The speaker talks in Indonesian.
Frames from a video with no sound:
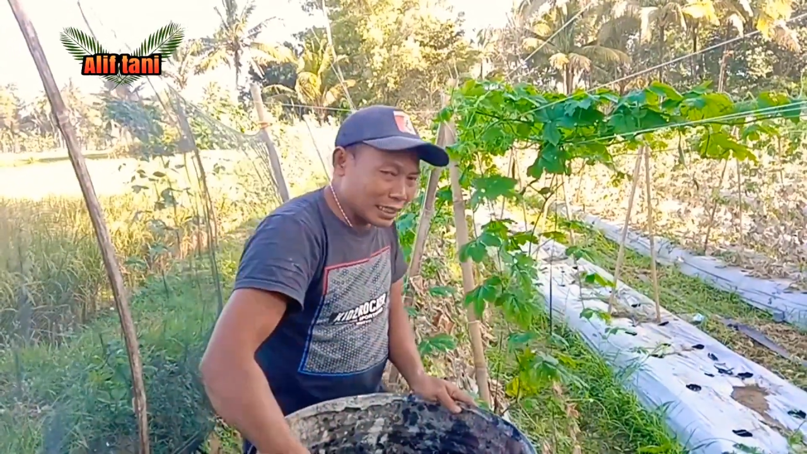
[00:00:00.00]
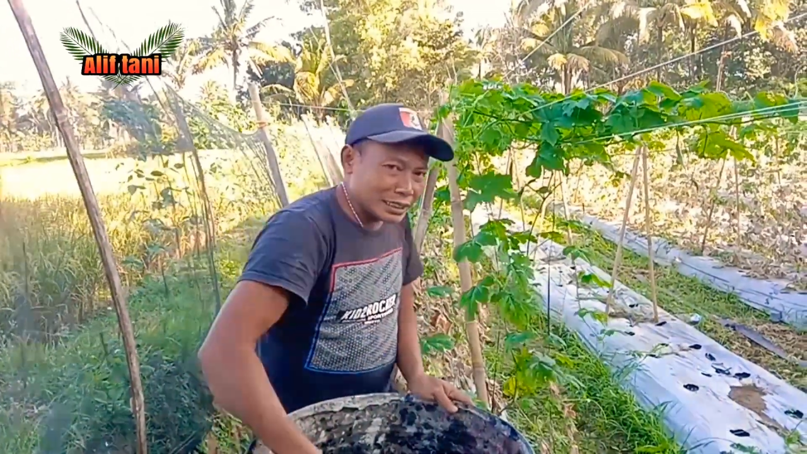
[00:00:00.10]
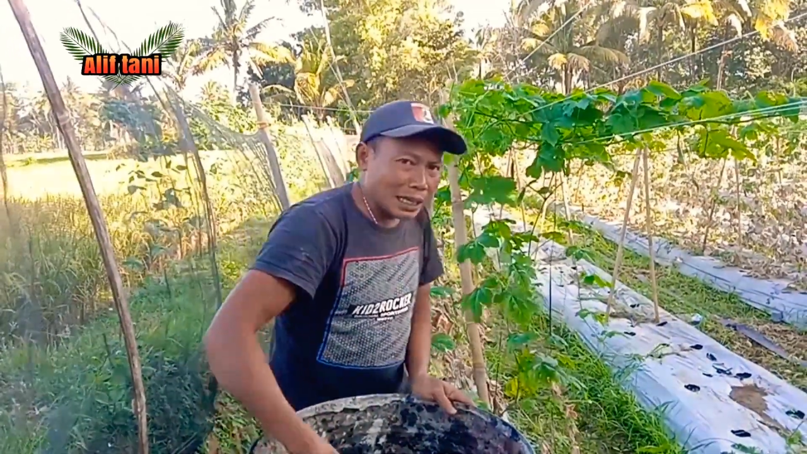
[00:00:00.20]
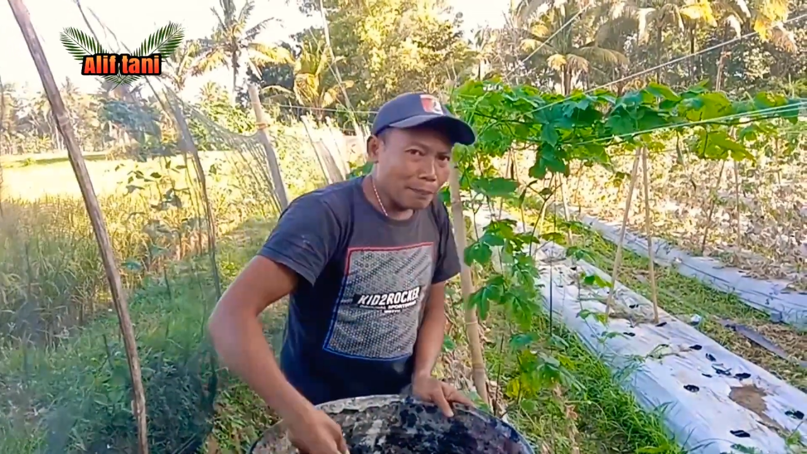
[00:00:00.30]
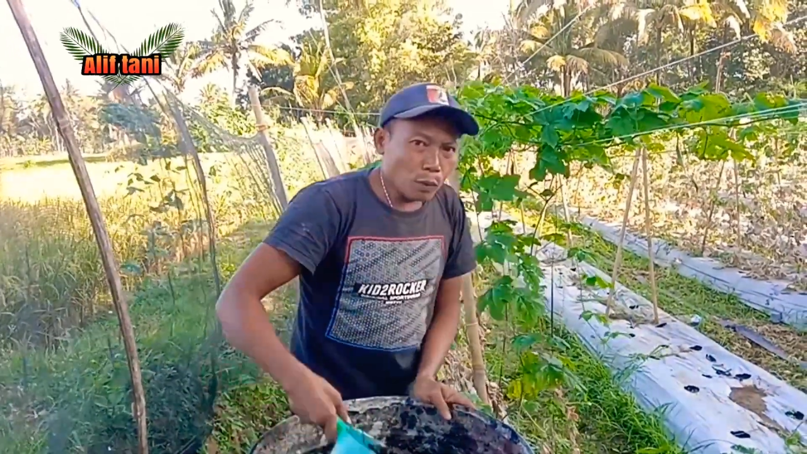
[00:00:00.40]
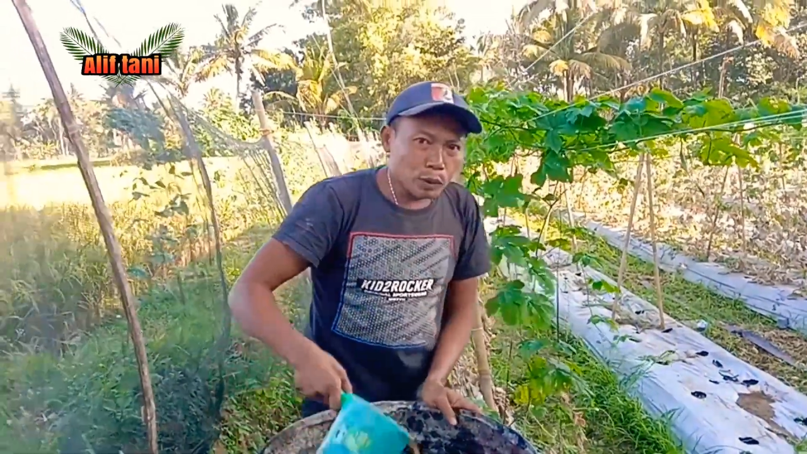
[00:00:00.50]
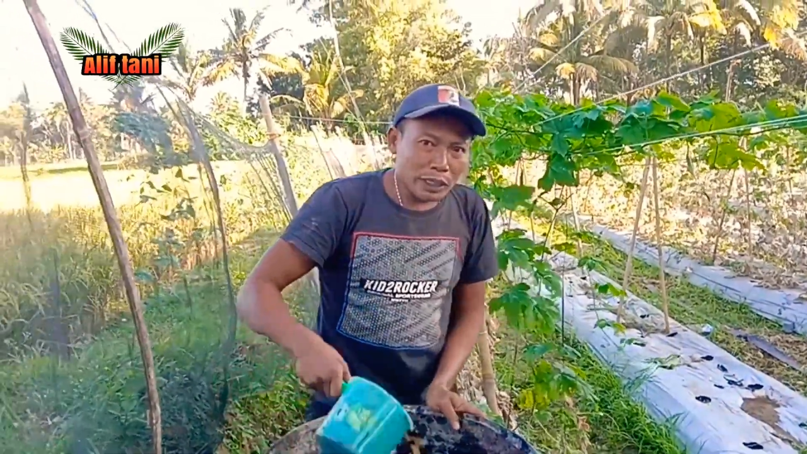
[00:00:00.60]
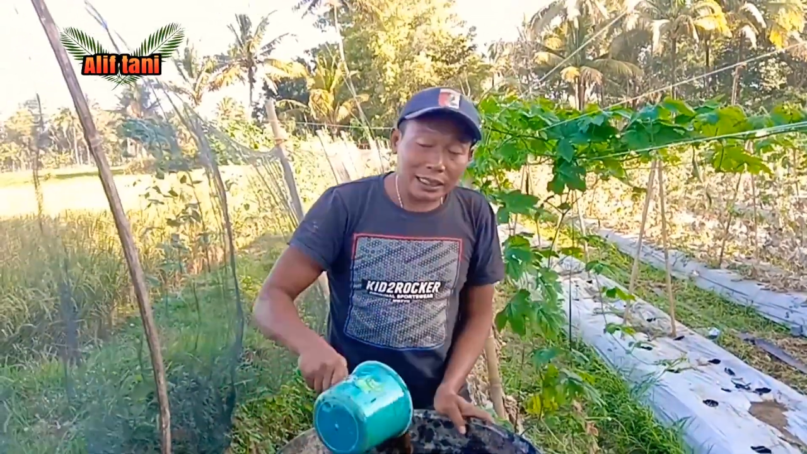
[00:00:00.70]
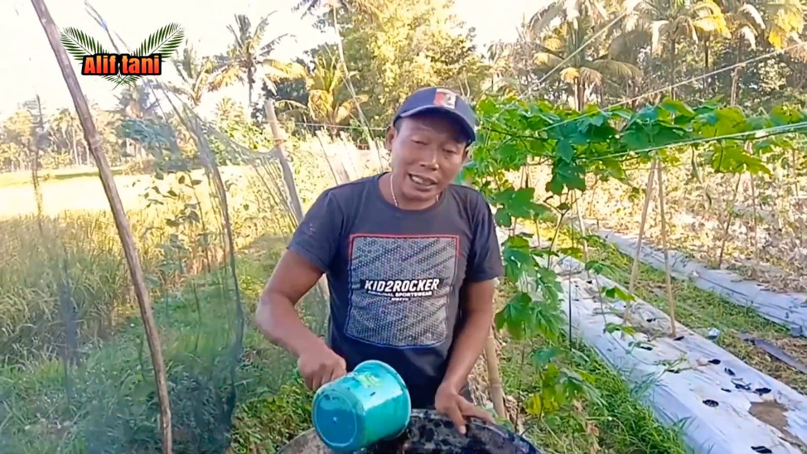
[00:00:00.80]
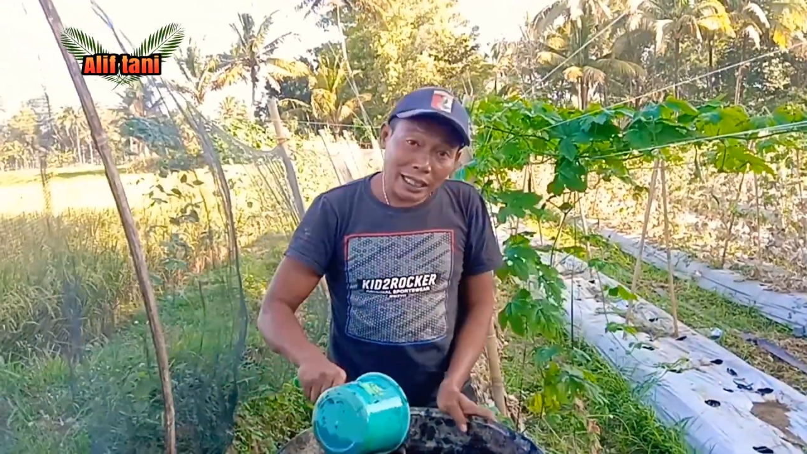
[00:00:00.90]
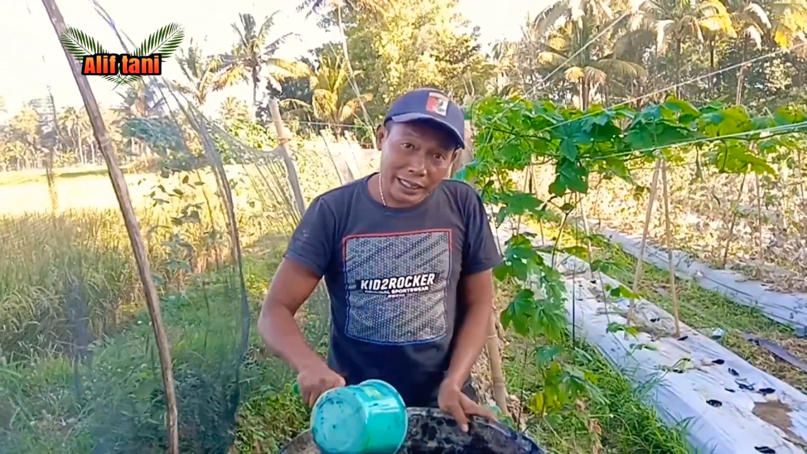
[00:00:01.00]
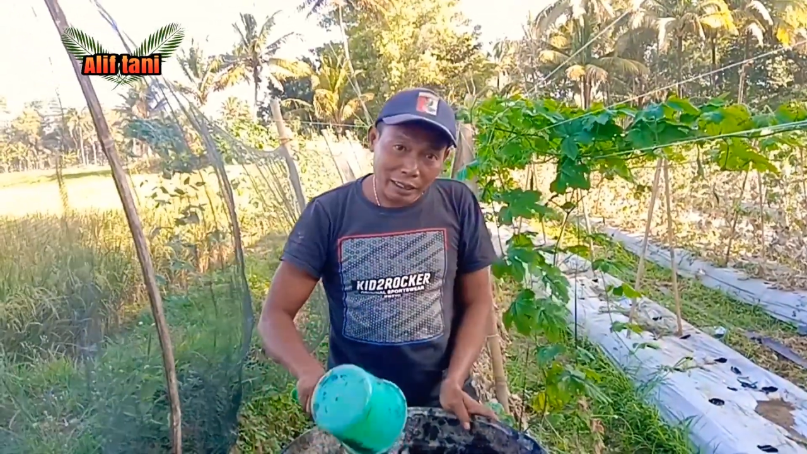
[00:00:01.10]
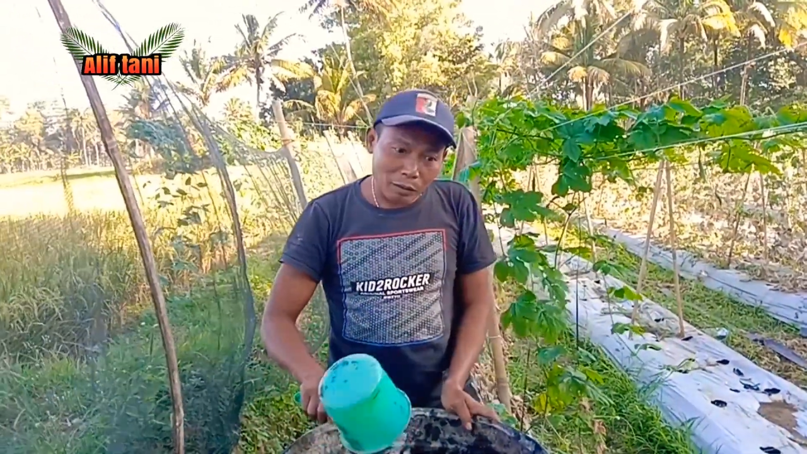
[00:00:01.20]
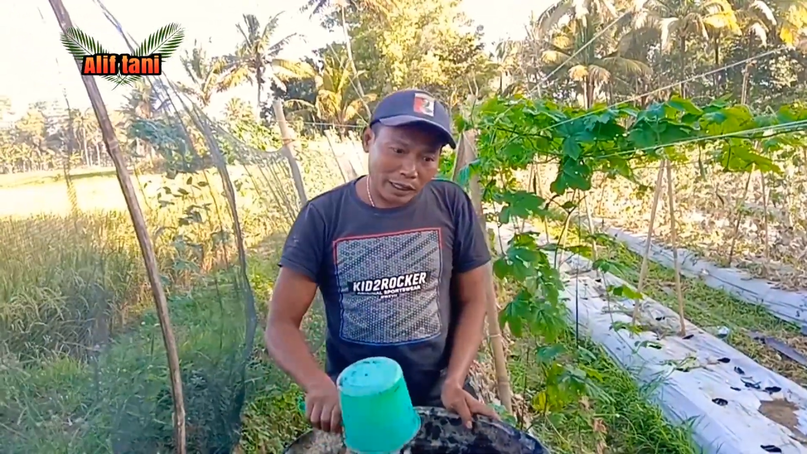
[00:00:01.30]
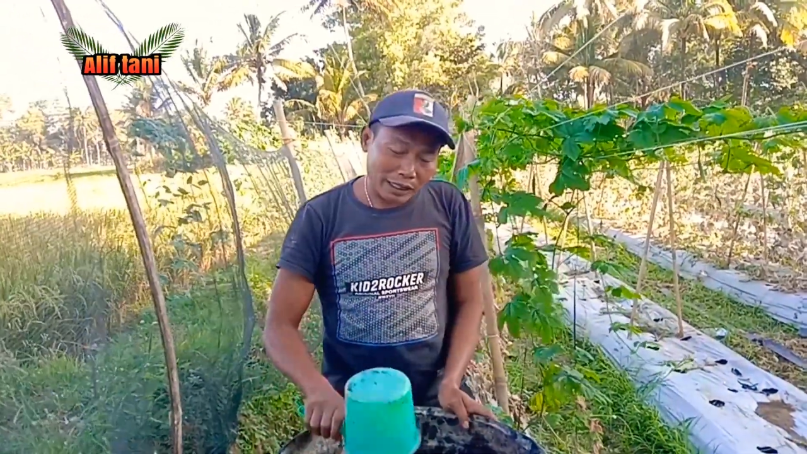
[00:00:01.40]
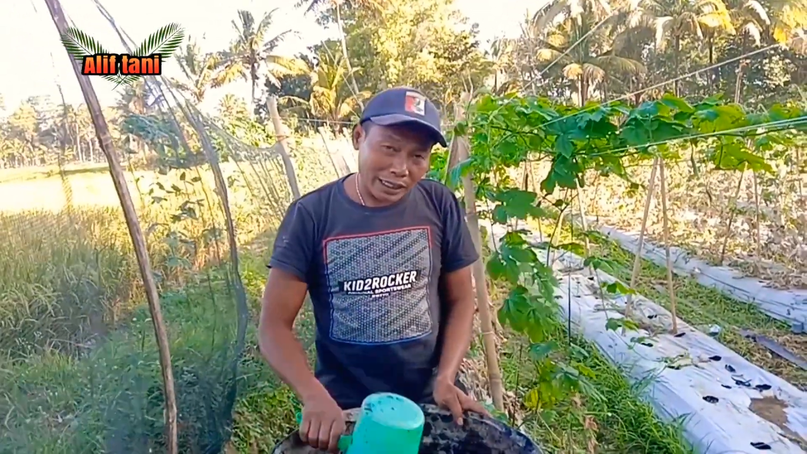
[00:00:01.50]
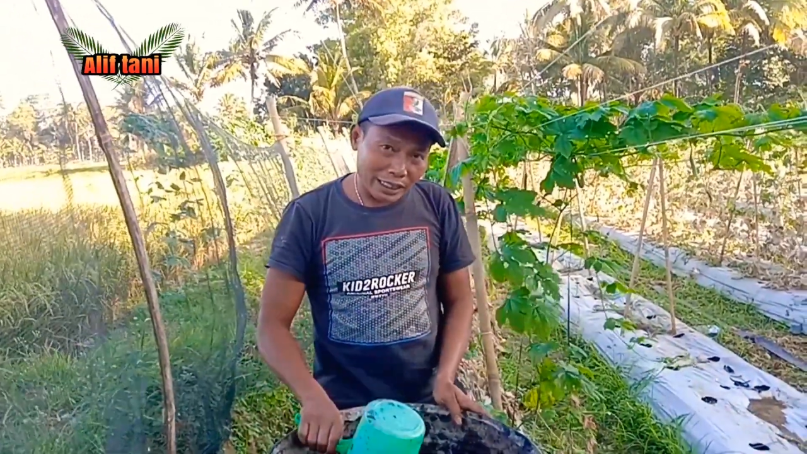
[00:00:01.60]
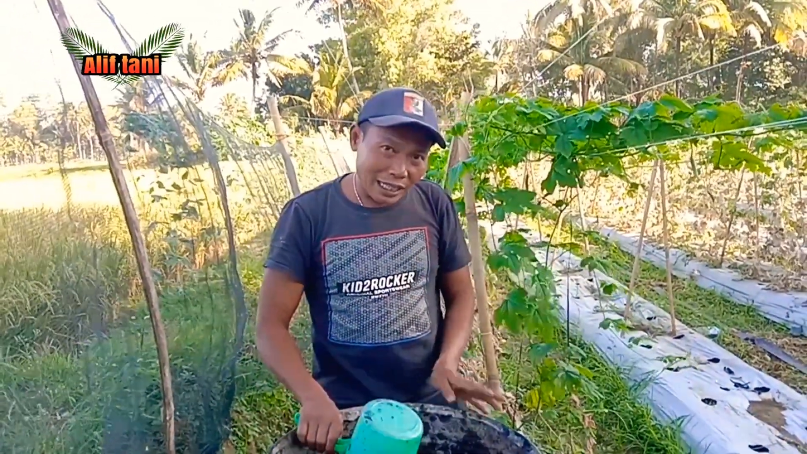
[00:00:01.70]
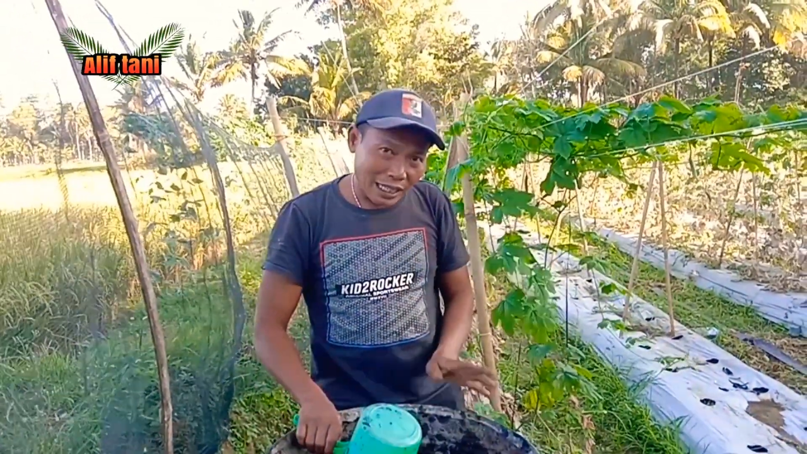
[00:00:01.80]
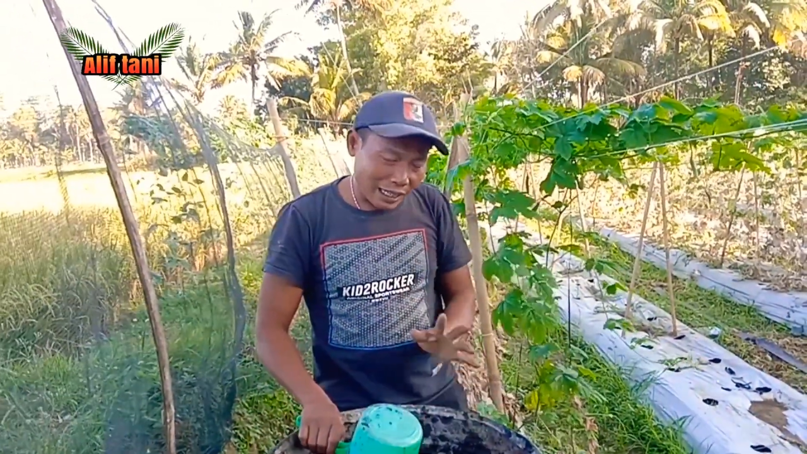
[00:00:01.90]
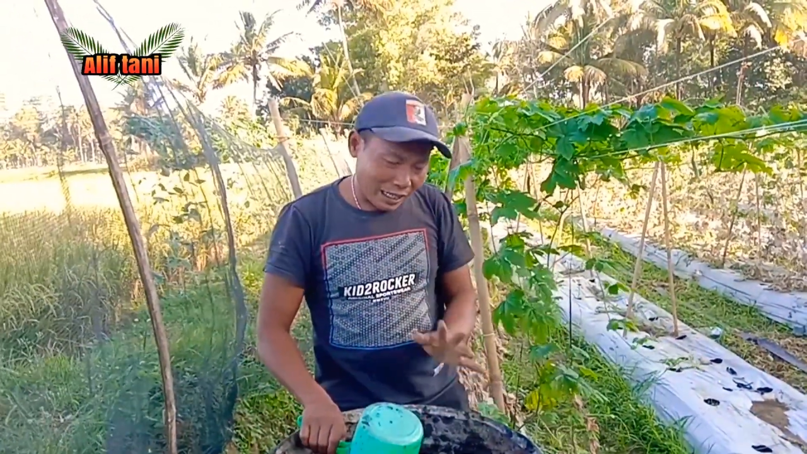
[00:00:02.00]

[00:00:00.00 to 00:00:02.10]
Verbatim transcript: campurnya ya tadi yang udah saya